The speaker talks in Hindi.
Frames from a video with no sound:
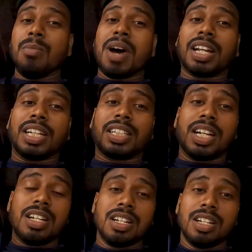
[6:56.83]
मार्केट
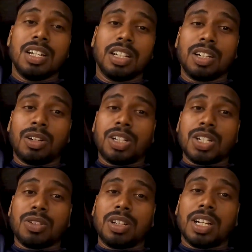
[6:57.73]
का गलोटिया
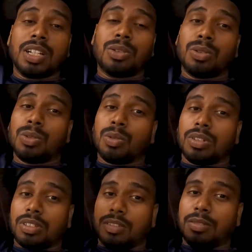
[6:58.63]
चौक का तो
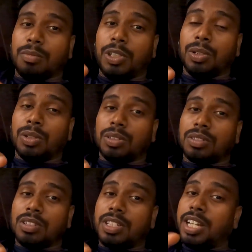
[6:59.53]
वीडियो
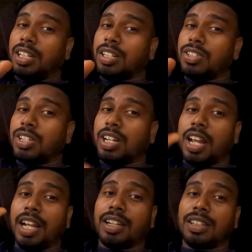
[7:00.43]
शेयर कर दीजिएगा
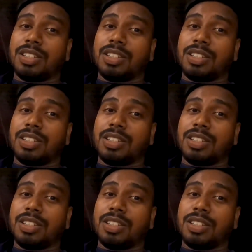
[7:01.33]
लाइक कर